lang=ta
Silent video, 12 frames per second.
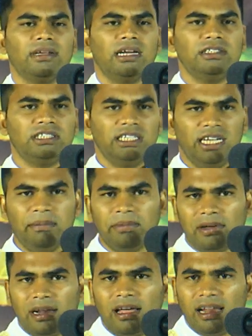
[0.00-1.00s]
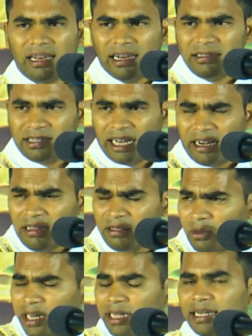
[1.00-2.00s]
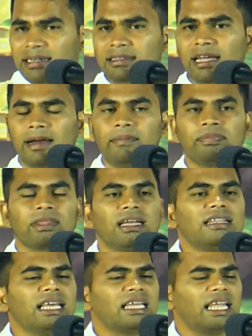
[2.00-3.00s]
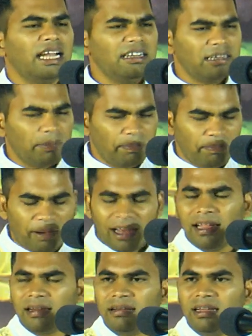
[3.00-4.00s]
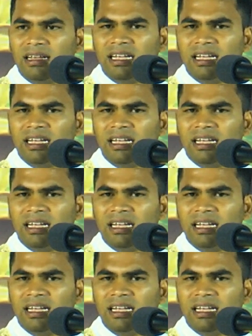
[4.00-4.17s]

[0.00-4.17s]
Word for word: என்று இயம்புகிறார் என்று எடுத்துரைக்கின்றார் இதை கேட்ட பலர்